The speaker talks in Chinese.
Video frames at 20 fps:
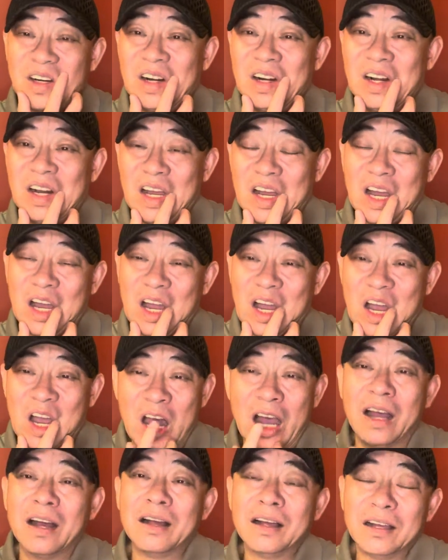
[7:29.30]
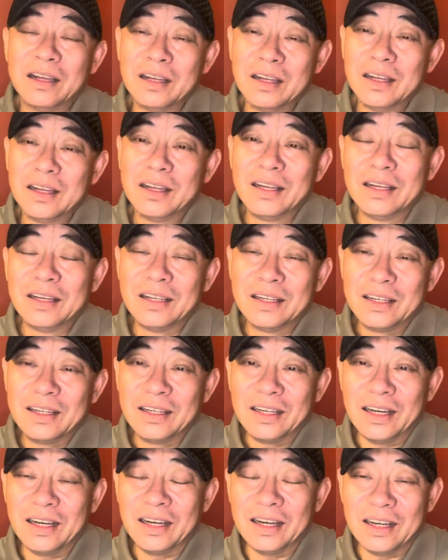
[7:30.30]
是不是啊？啊
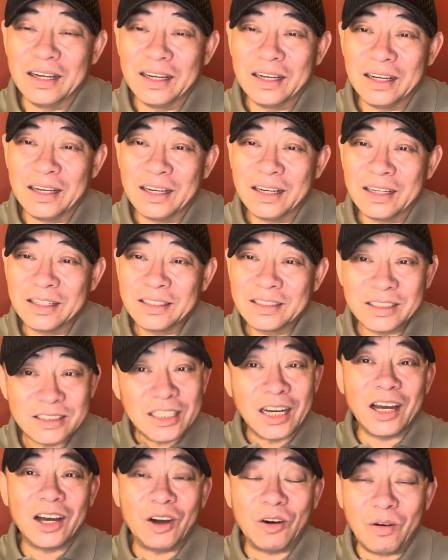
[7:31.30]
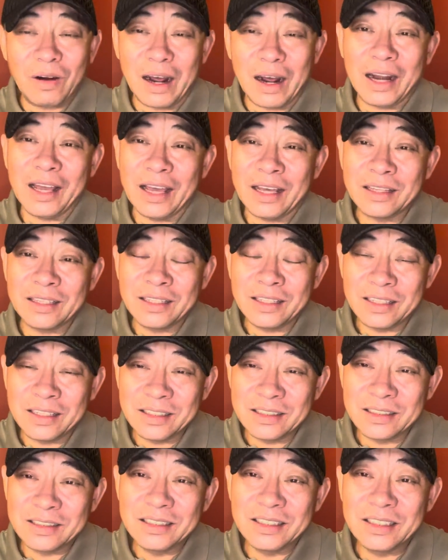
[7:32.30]
啊，一个唱花脸
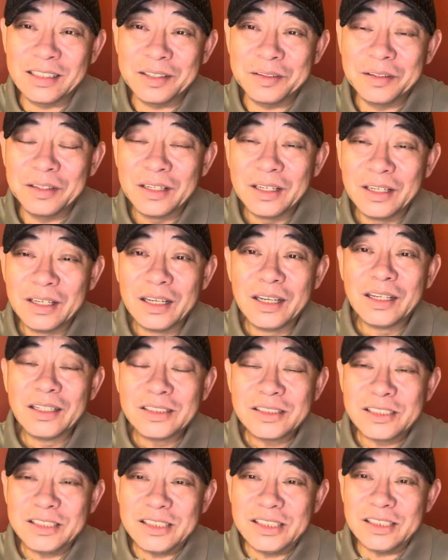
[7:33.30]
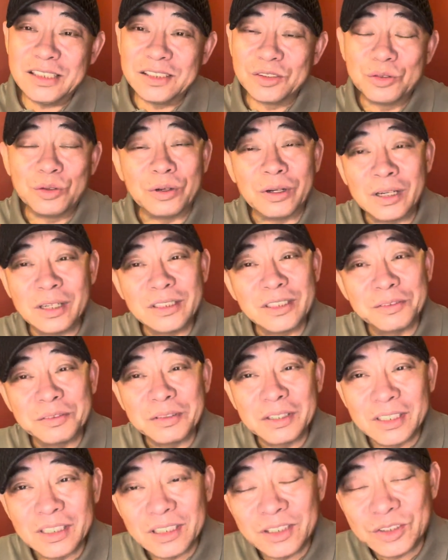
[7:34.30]
的，一个净角，怎么
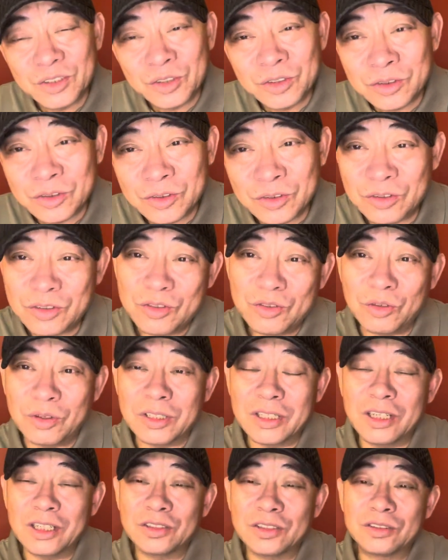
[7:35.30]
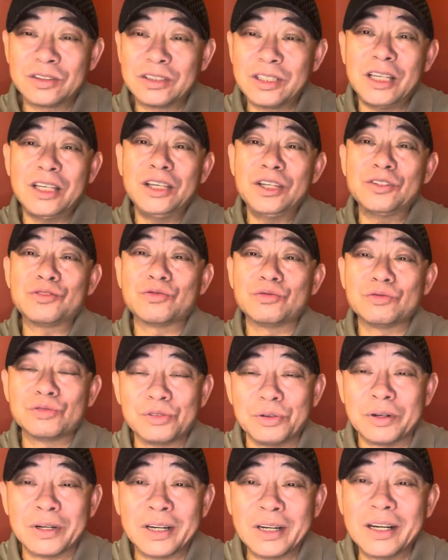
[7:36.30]
可能做这个第一主
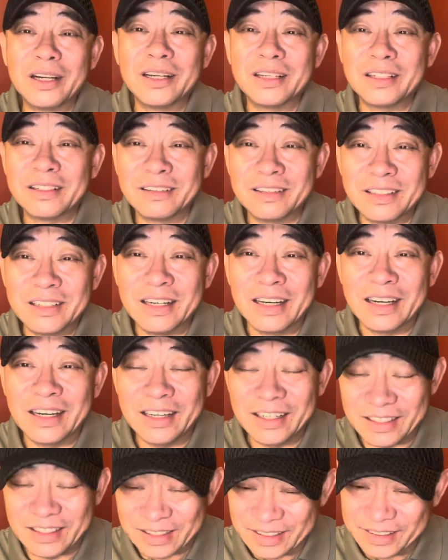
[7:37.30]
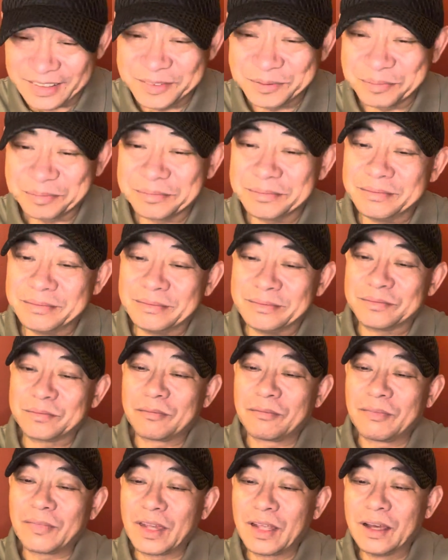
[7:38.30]
角呢？是不是？嗯。
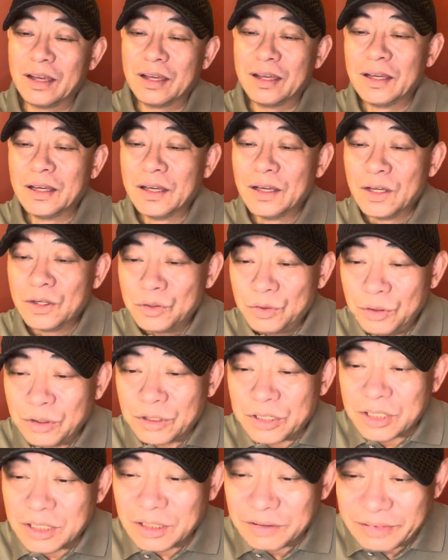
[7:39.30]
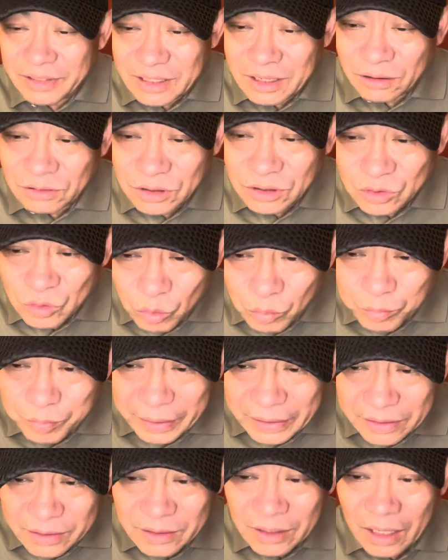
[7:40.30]
于是呢，围绕着东
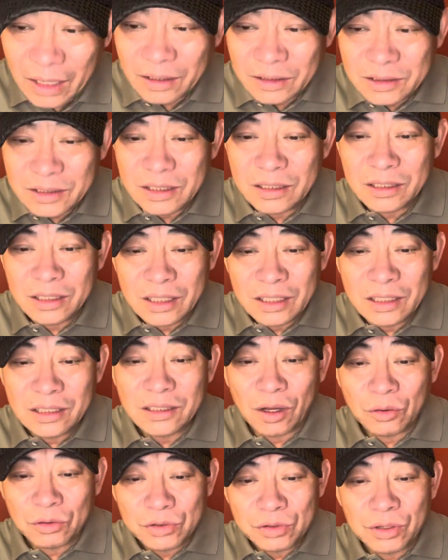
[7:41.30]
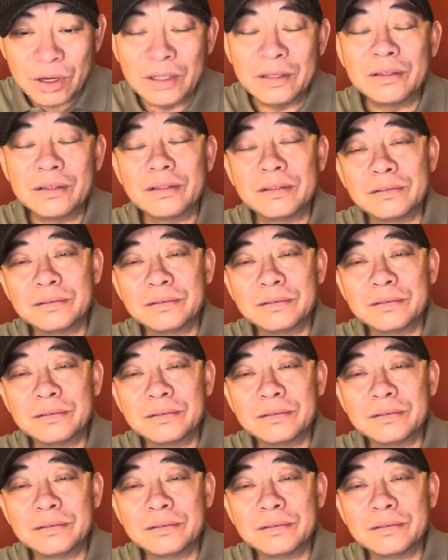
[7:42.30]
北党政领导权。